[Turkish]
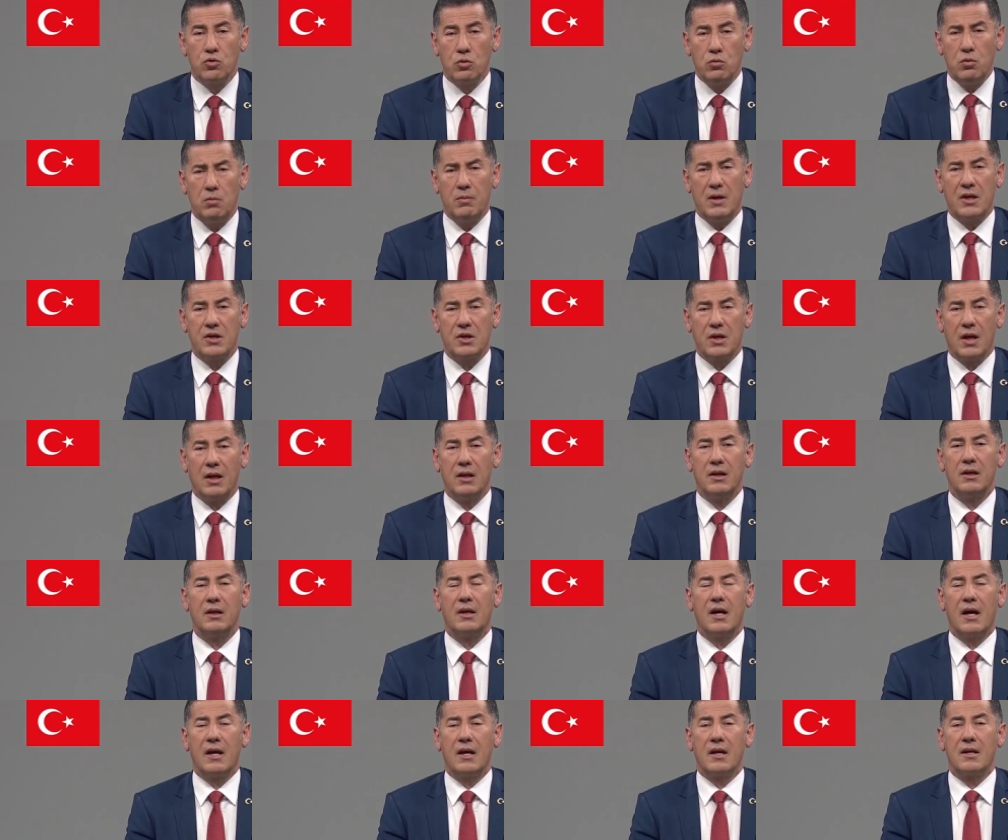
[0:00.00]

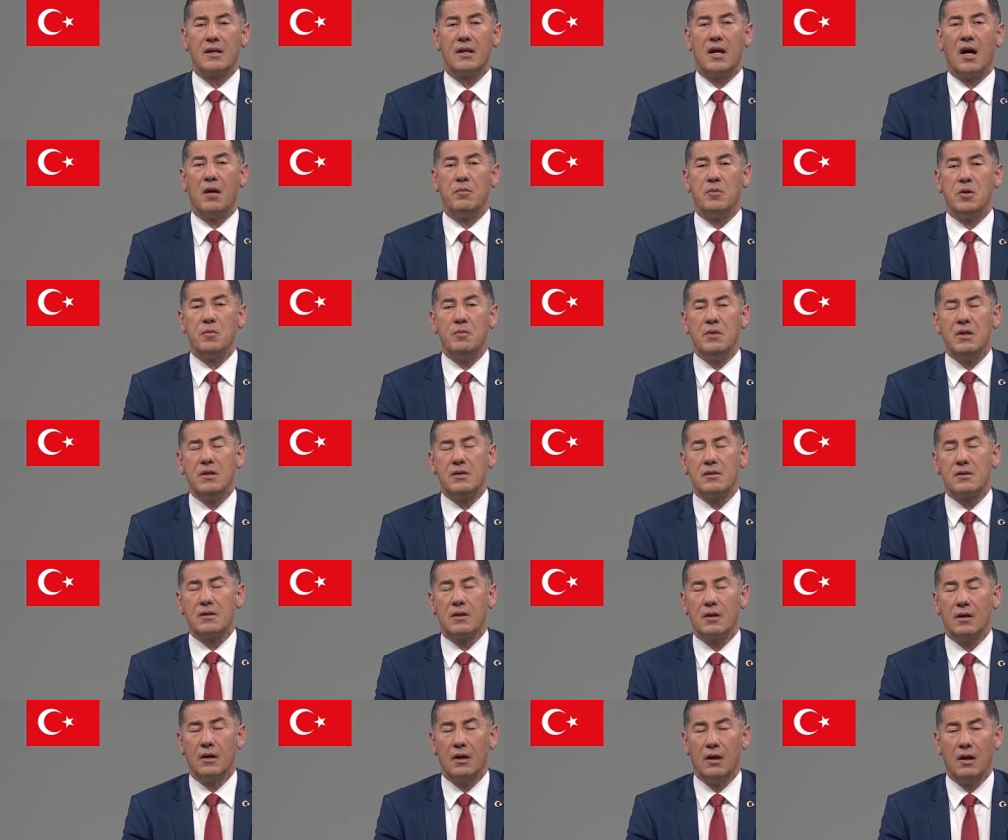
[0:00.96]
Cumhurbaşkanlığı
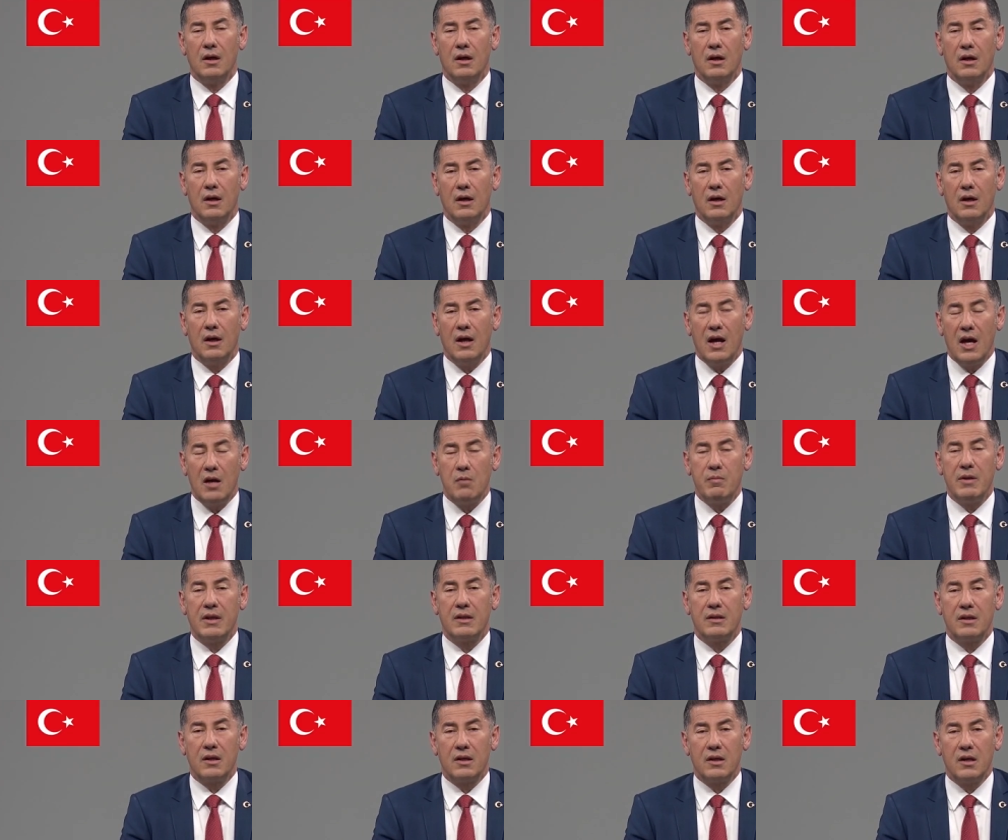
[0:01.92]
kararnamemiz
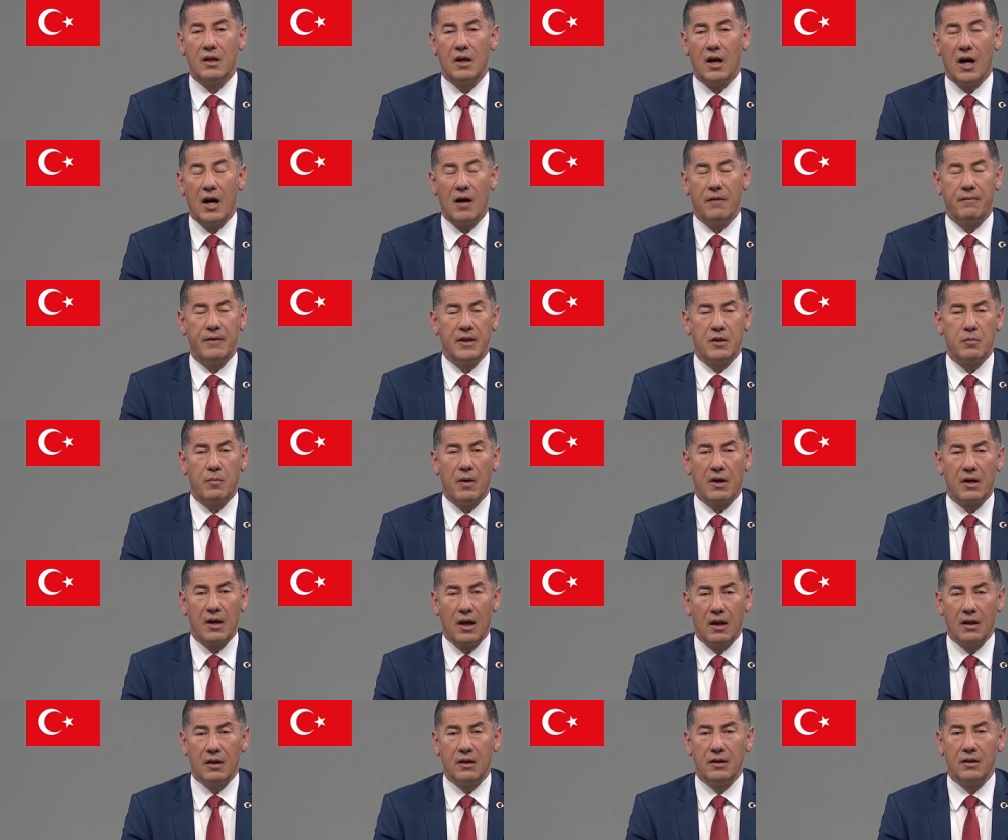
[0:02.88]
elbette ki Afet
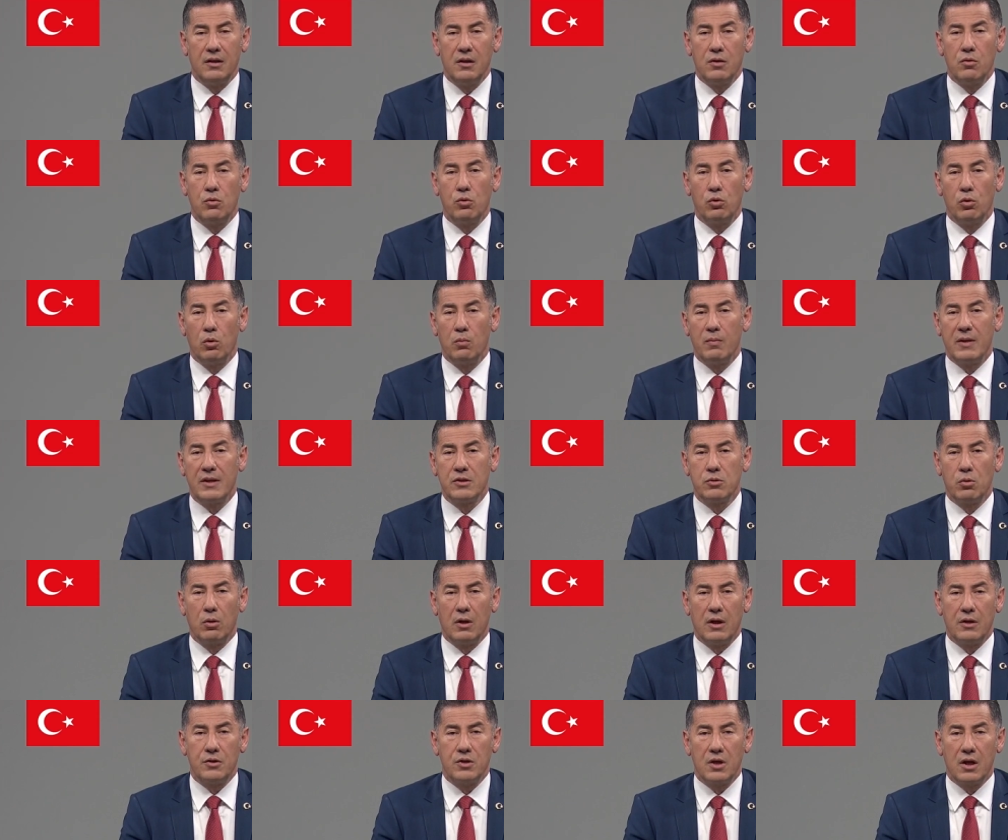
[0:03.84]
Bakanlığı'nın
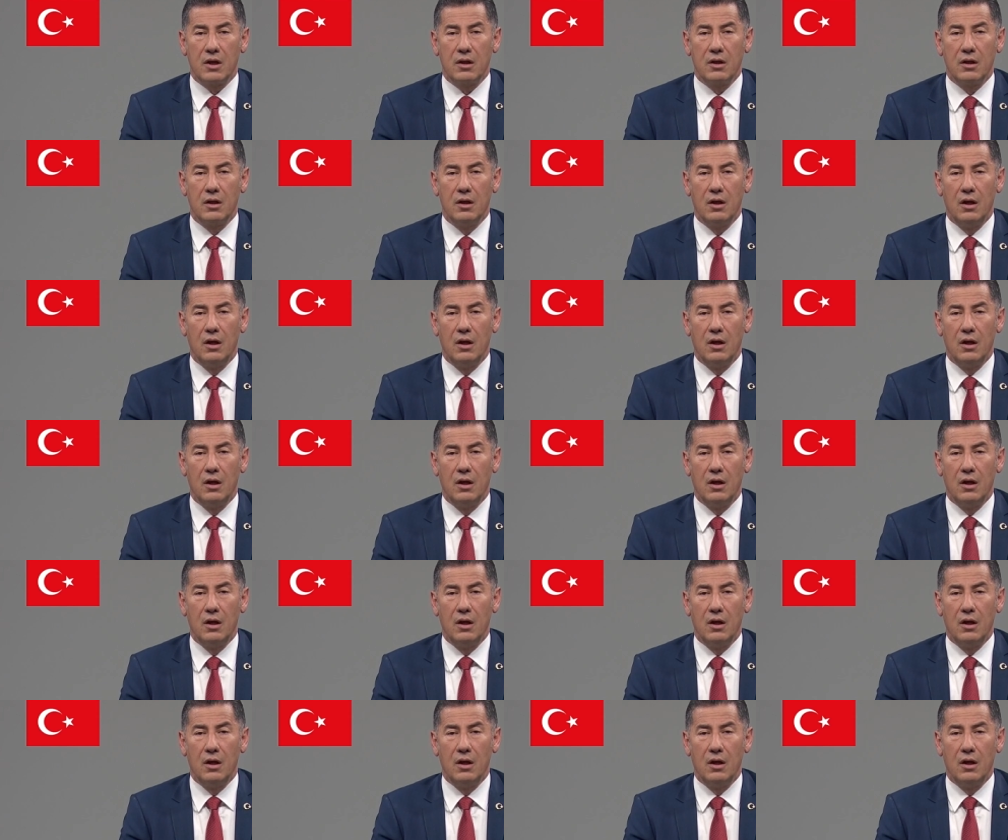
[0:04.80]
kurulması olacak.